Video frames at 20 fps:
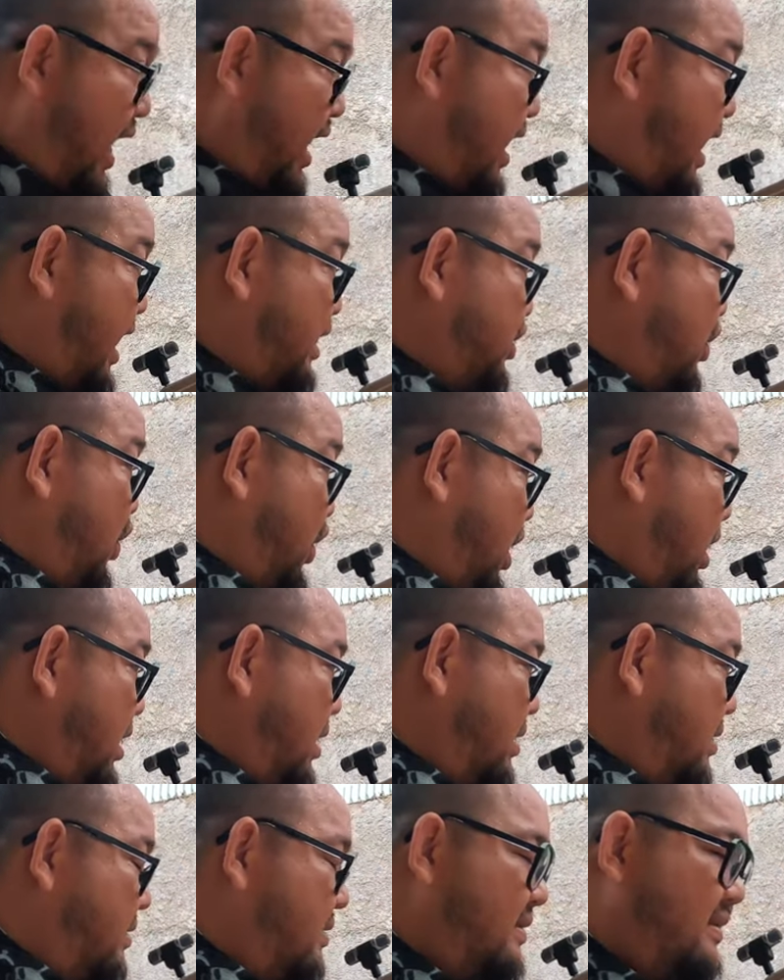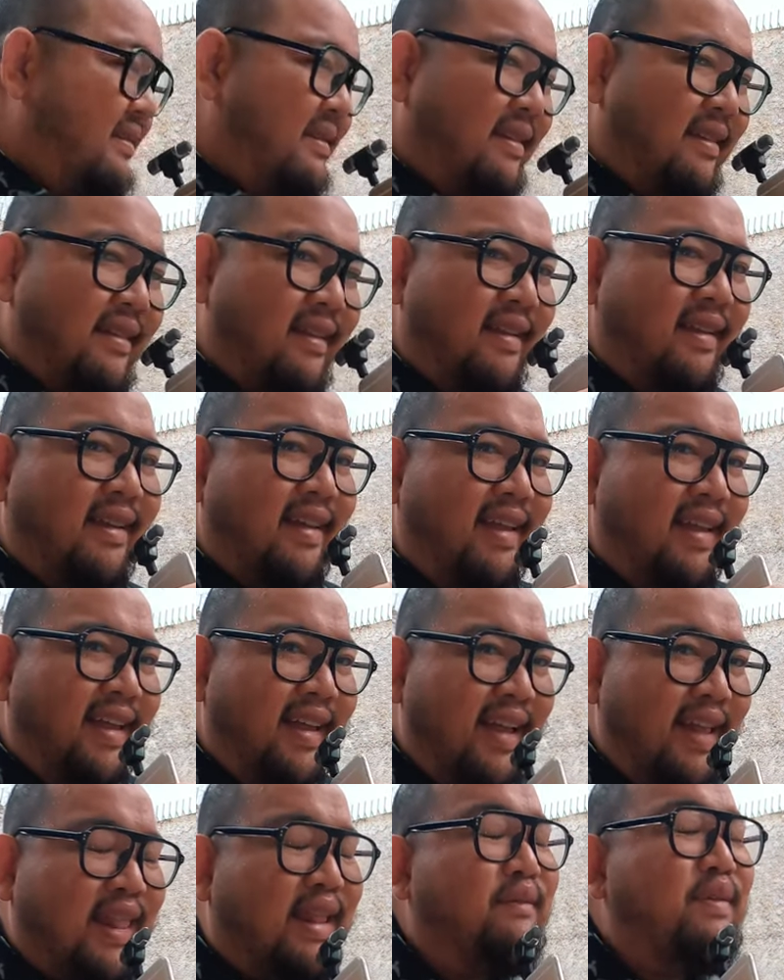ada aerator
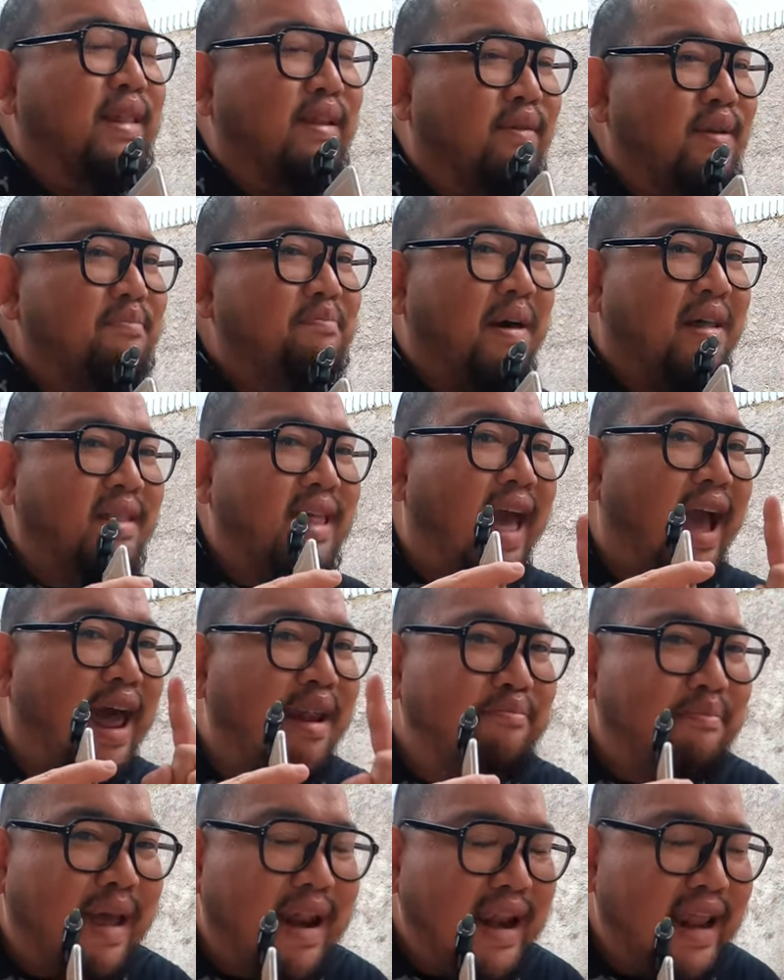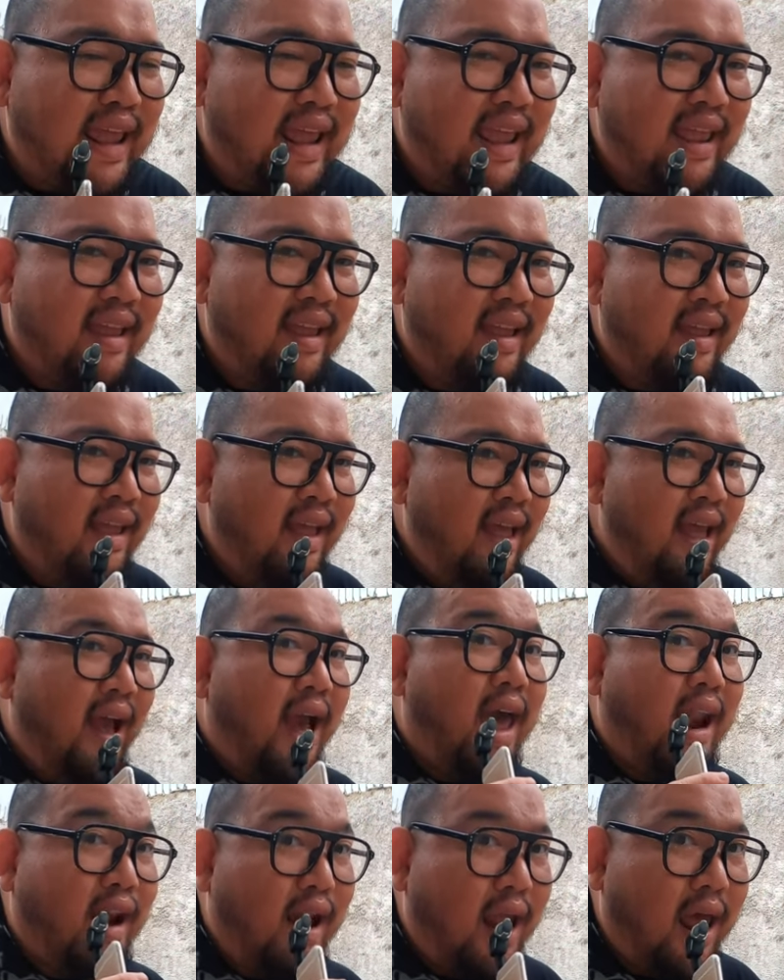teman-teman pasti akan panik
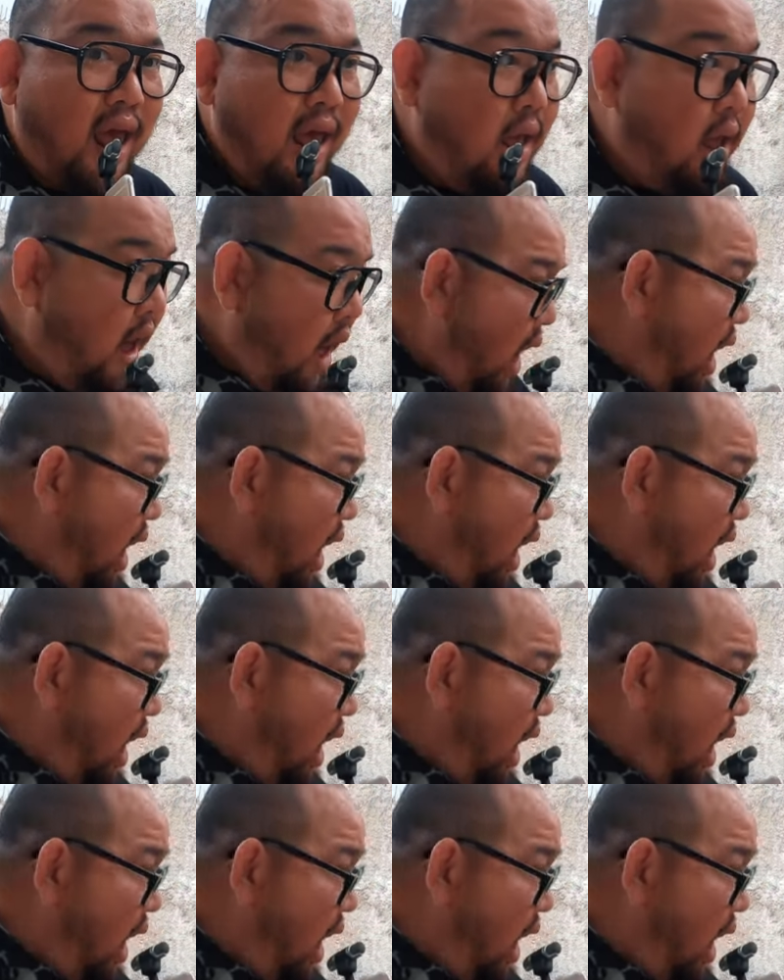karena